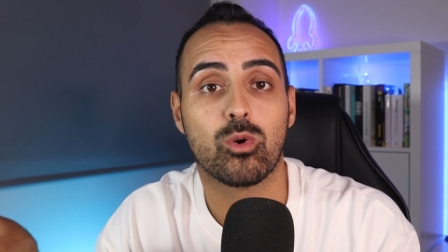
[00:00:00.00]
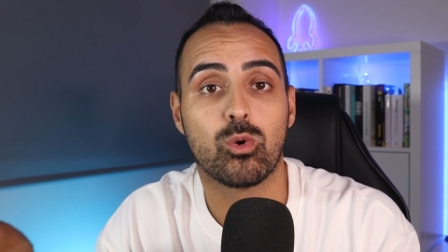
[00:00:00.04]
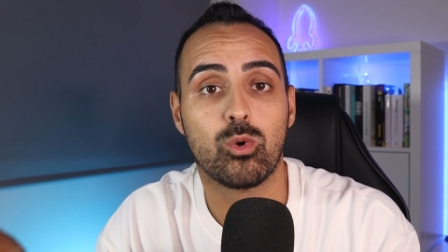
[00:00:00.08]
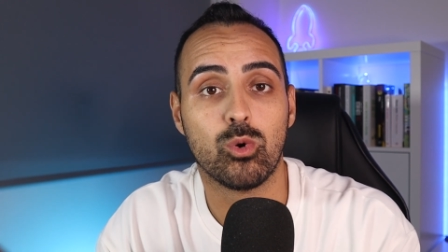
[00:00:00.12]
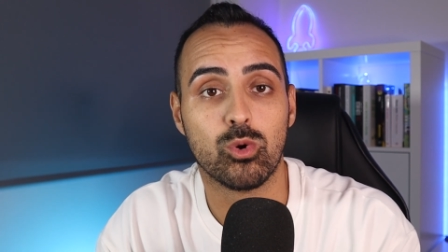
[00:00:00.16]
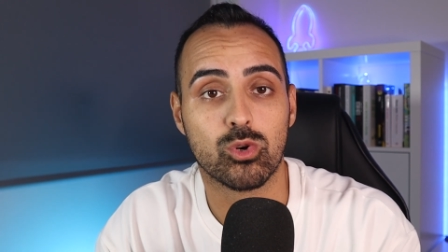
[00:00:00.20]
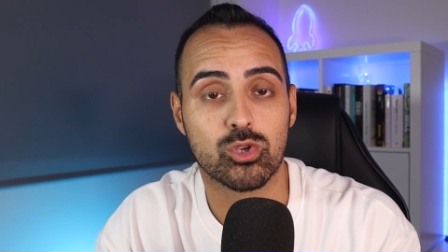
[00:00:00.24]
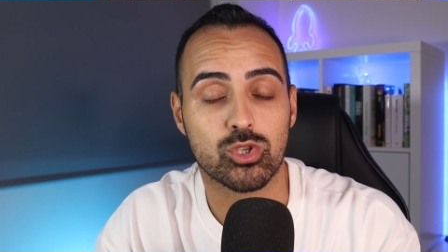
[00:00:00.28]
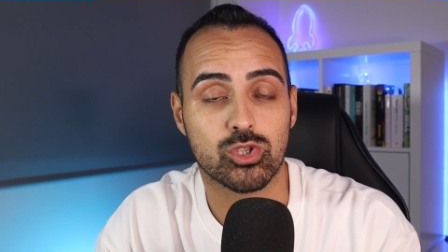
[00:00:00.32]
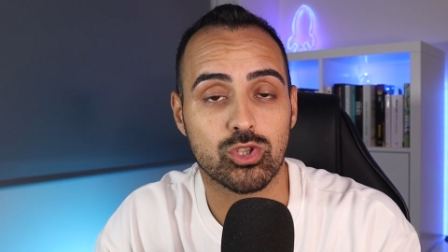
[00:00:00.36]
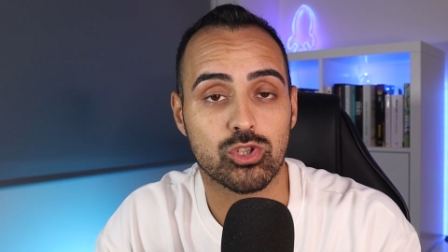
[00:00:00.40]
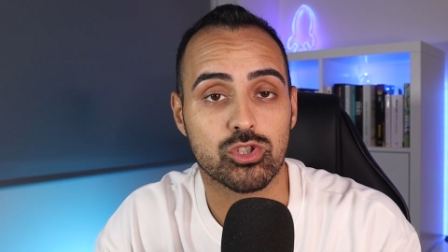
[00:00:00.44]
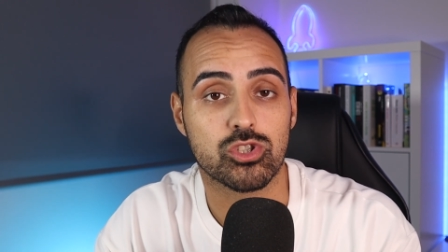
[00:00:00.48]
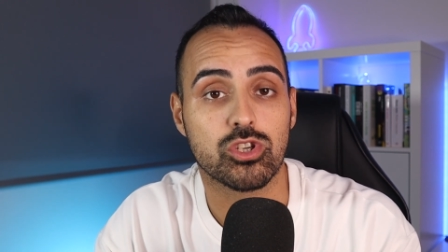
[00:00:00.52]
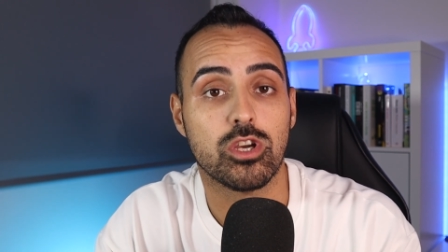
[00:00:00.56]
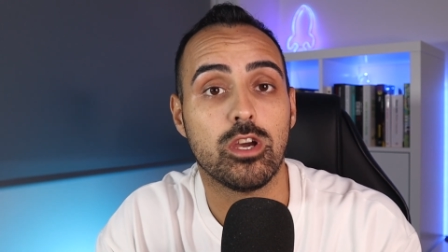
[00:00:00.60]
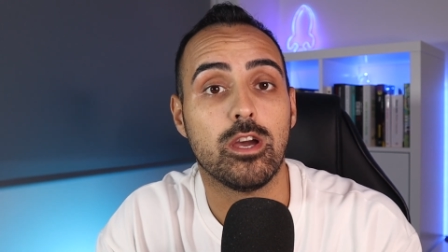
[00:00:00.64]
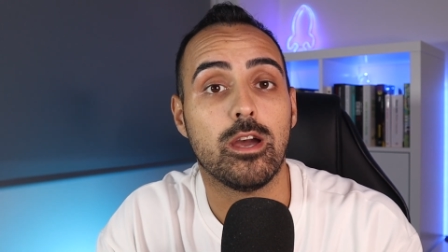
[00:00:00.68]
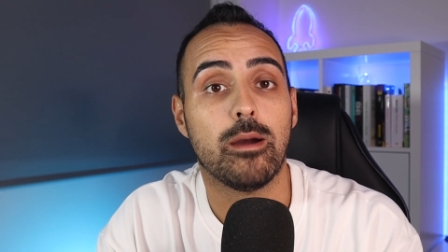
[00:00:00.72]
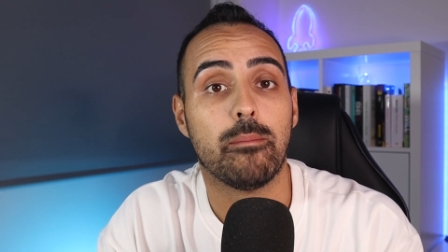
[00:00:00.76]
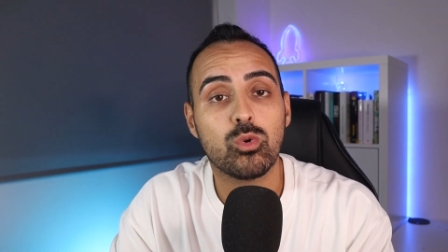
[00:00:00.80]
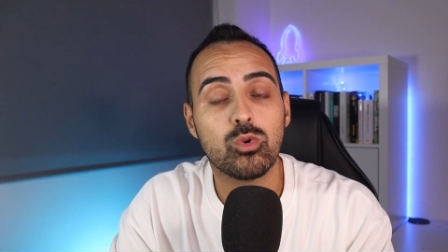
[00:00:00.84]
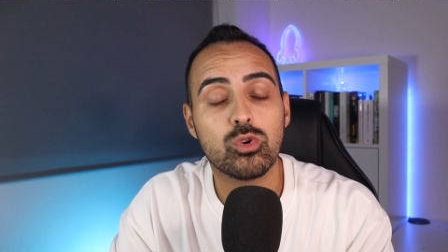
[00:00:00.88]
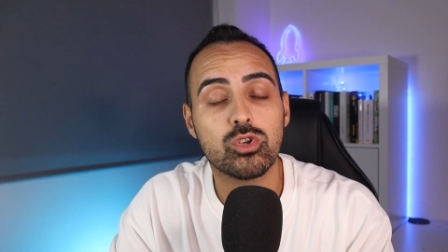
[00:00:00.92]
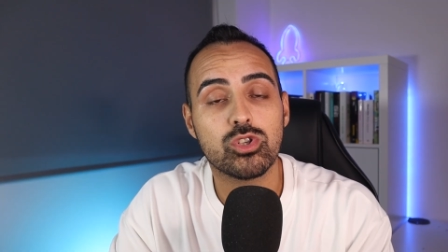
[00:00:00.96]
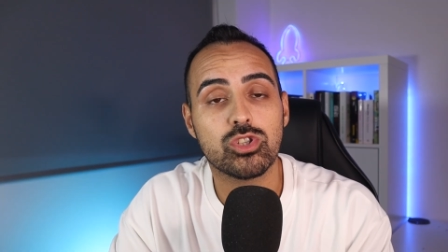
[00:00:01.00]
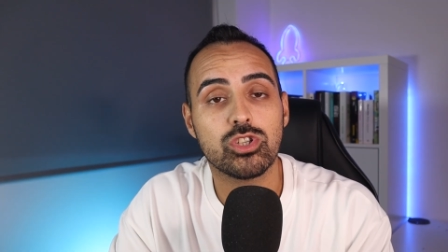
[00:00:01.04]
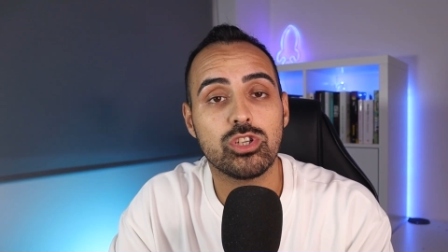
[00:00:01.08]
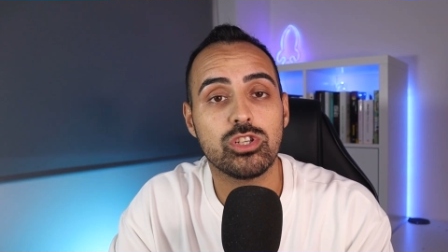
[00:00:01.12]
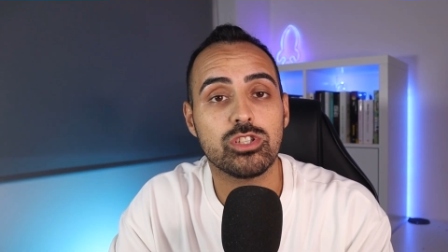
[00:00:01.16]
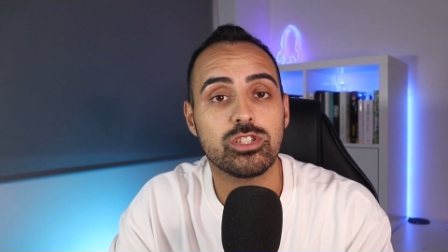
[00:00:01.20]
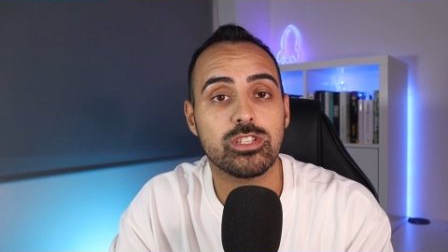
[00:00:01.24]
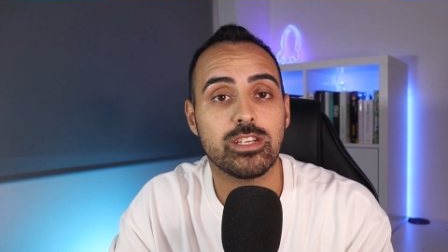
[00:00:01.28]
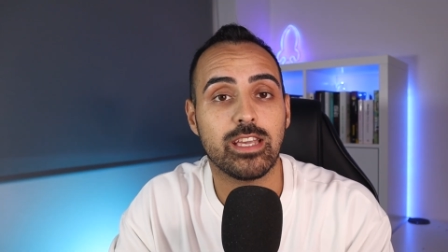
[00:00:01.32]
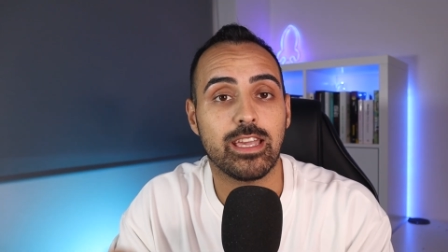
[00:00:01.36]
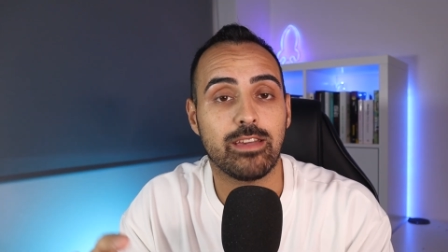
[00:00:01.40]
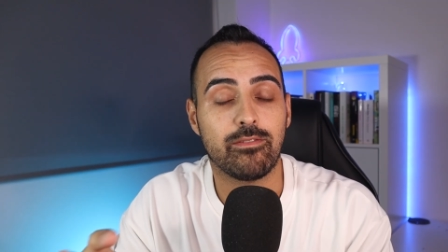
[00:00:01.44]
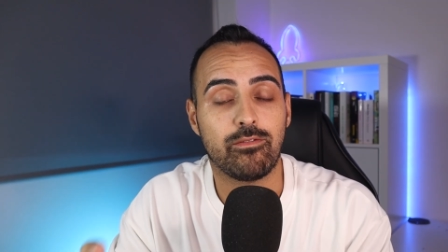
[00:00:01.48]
cursos cursos